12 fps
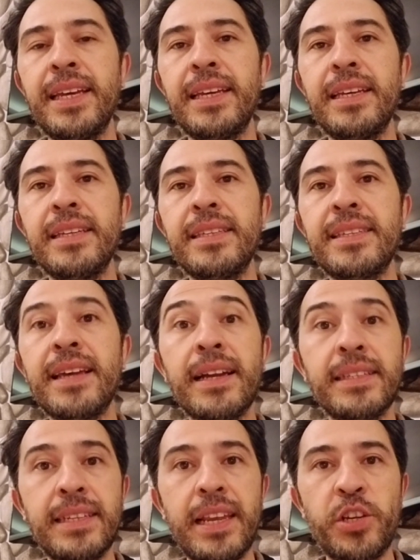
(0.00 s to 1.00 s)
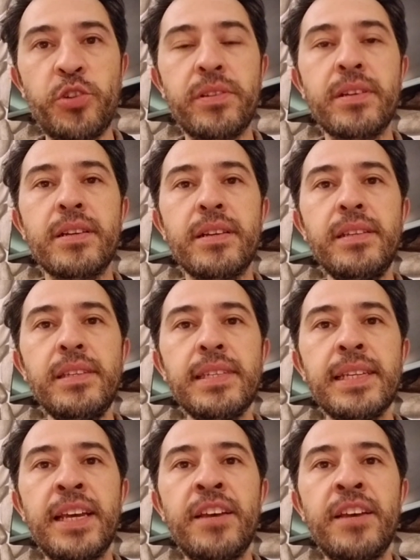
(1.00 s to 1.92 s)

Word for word: e, sertleştiririz